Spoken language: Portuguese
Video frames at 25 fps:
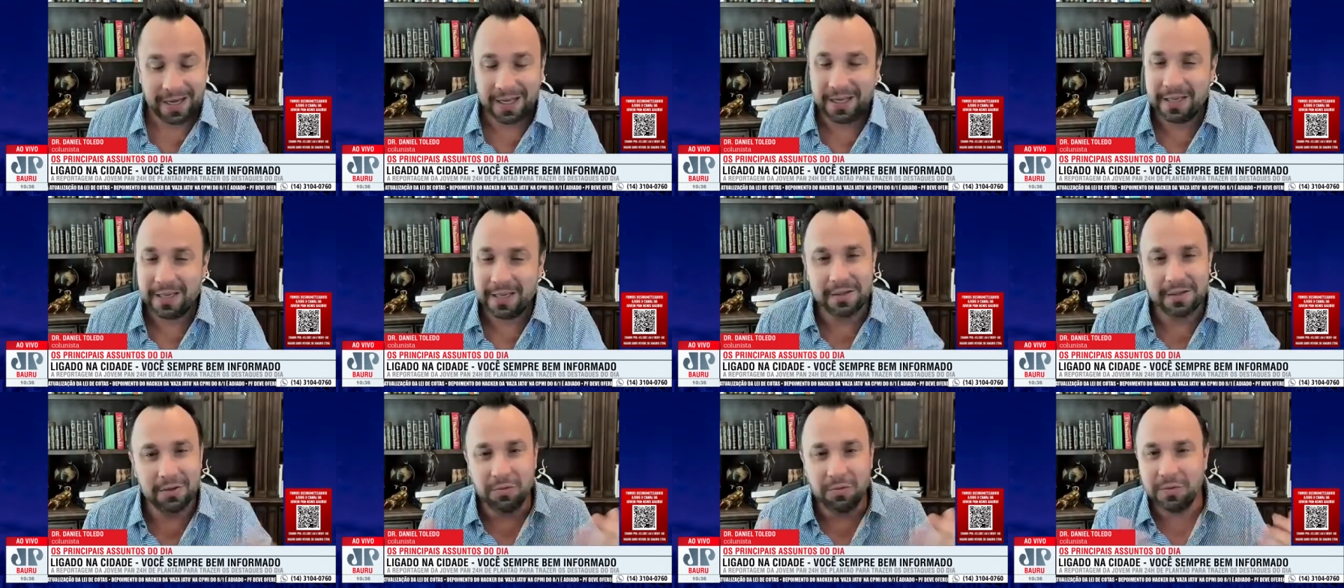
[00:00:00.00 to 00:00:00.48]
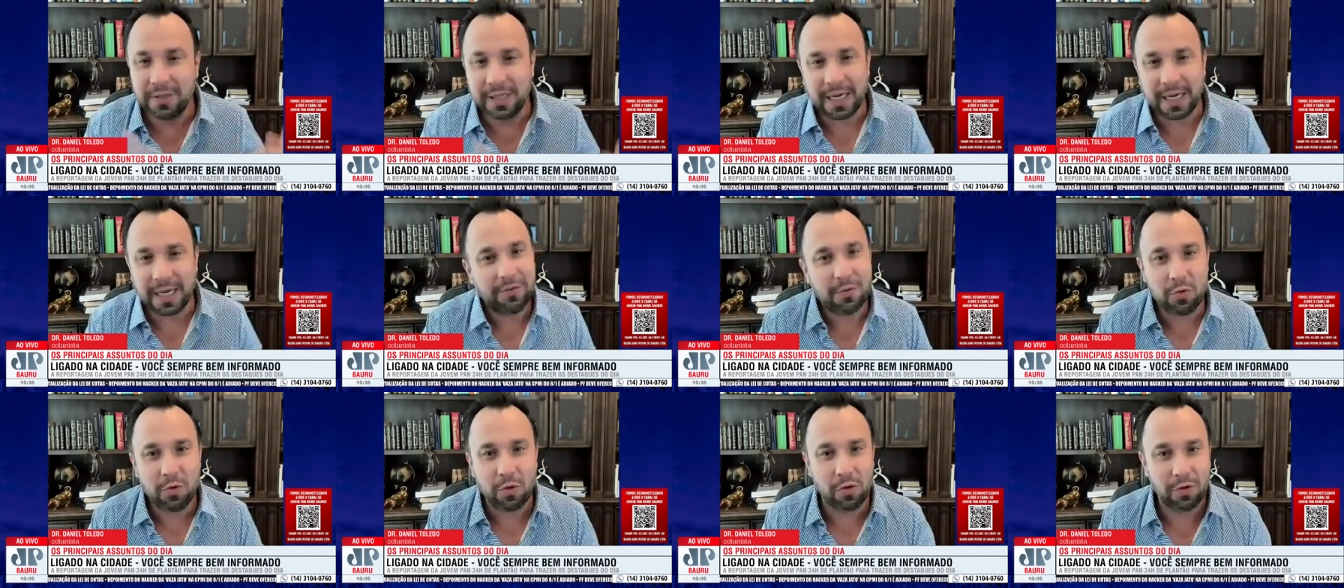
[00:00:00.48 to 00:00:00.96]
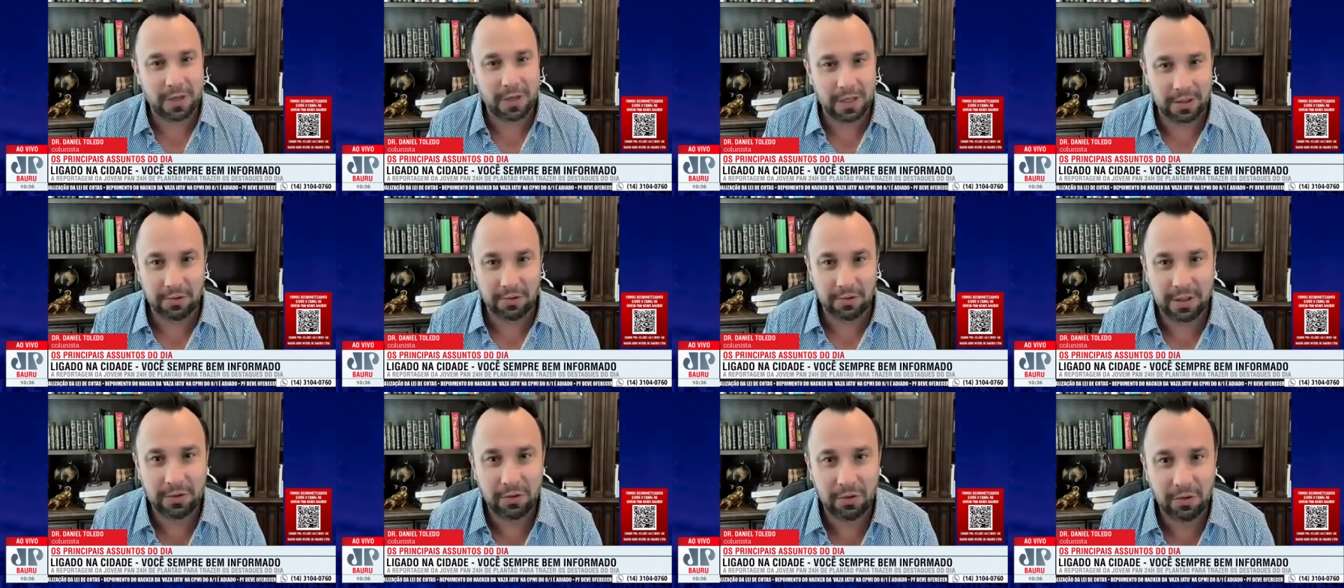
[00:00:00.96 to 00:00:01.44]
Eles não estavam
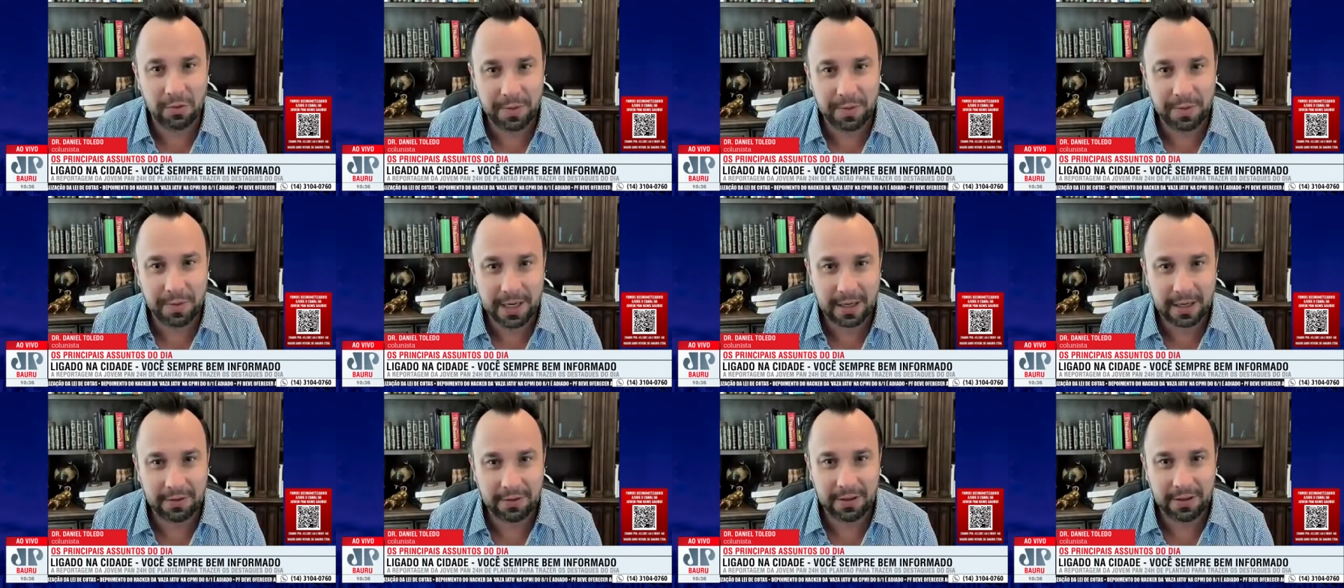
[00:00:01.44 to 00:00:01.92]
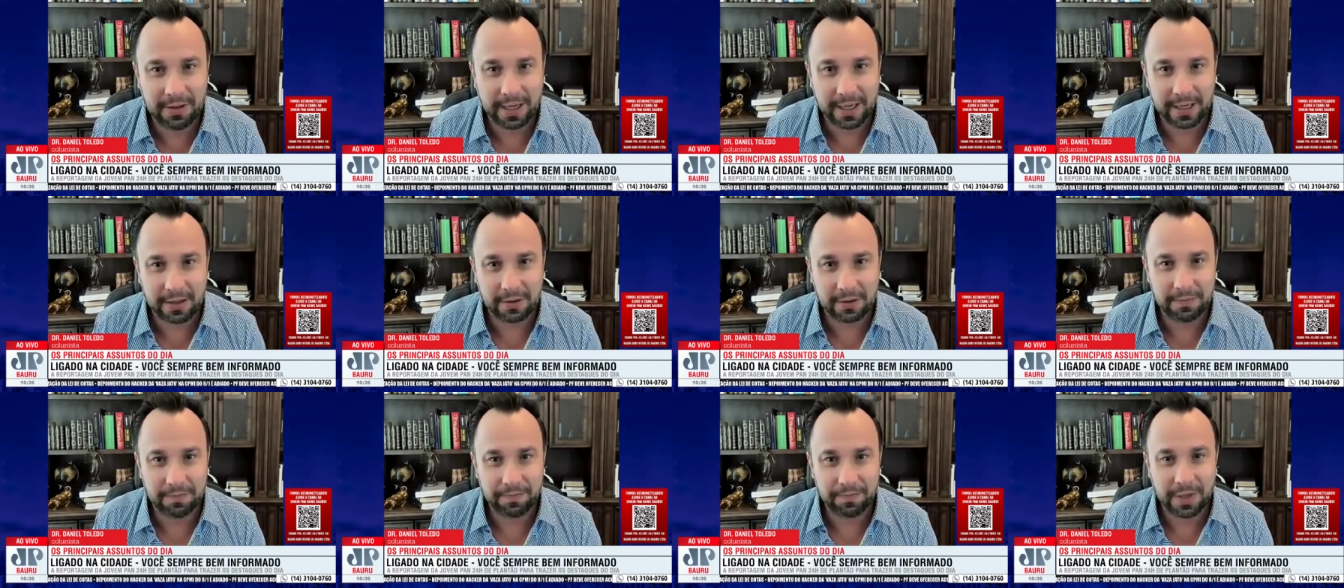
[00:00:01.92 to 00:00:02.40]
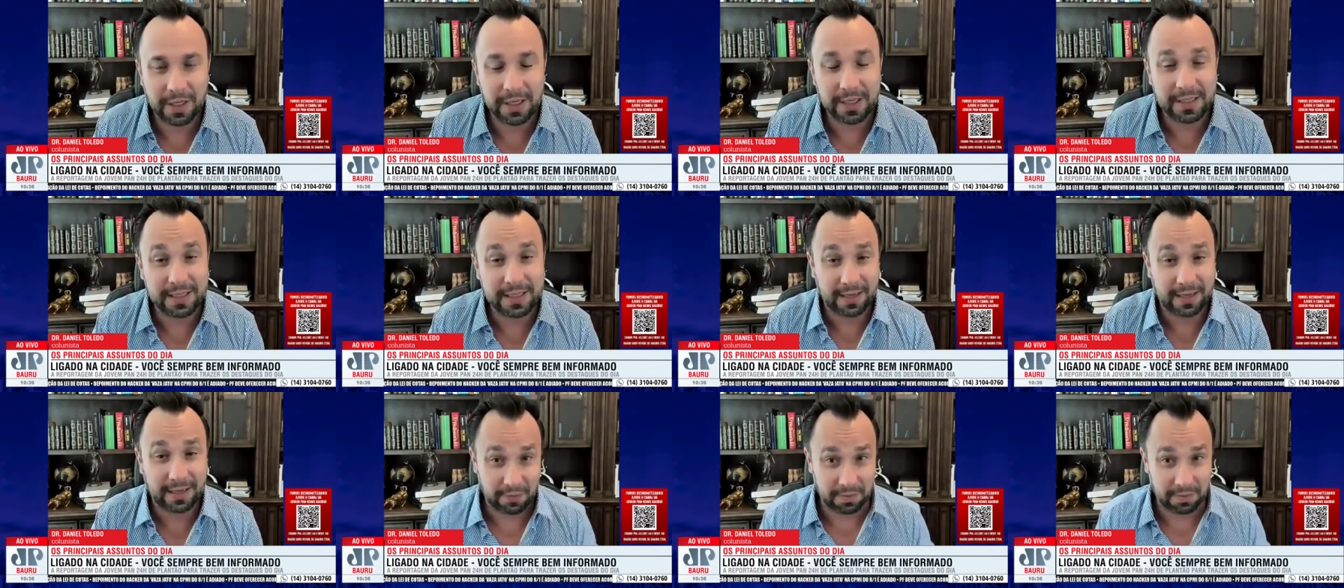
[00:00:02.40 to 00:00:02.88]
colocando dentro do mercado interno,
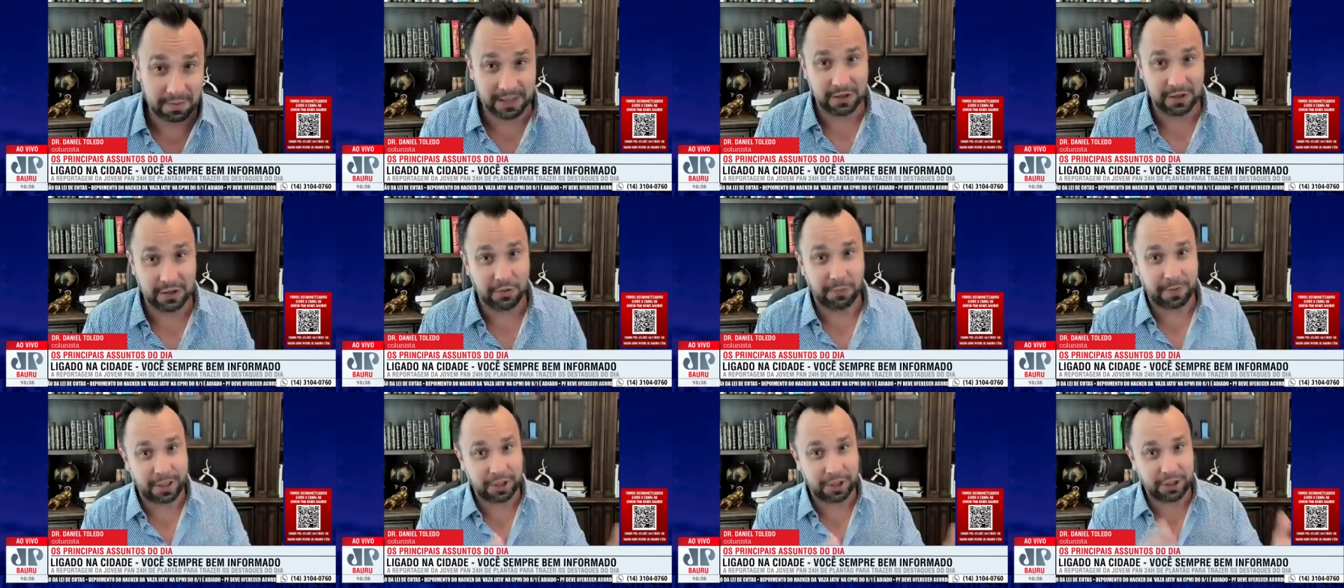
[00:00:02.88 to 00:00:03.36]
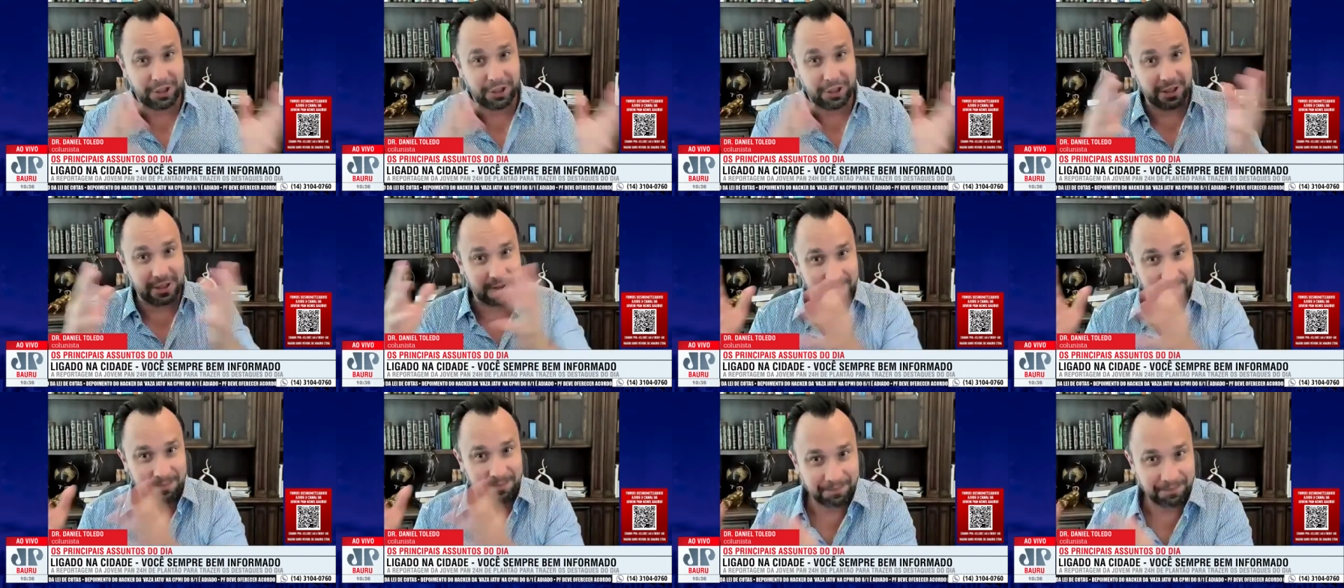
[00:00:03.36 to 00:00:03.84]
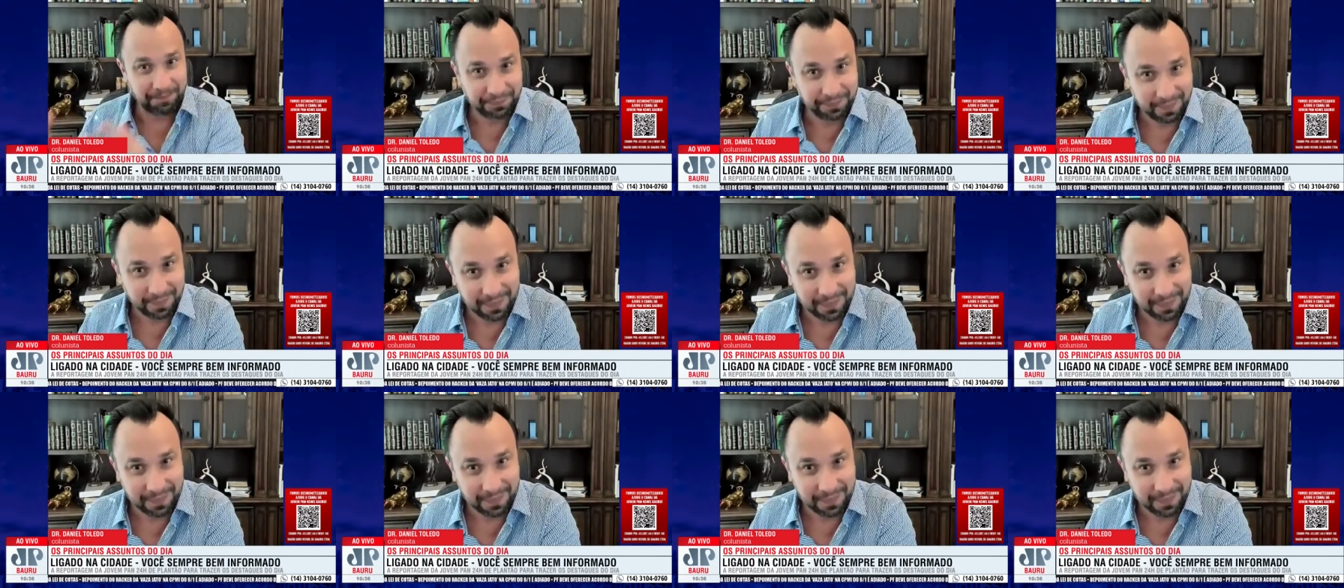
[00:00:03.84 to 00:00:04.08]
eles estavam mandando para a China.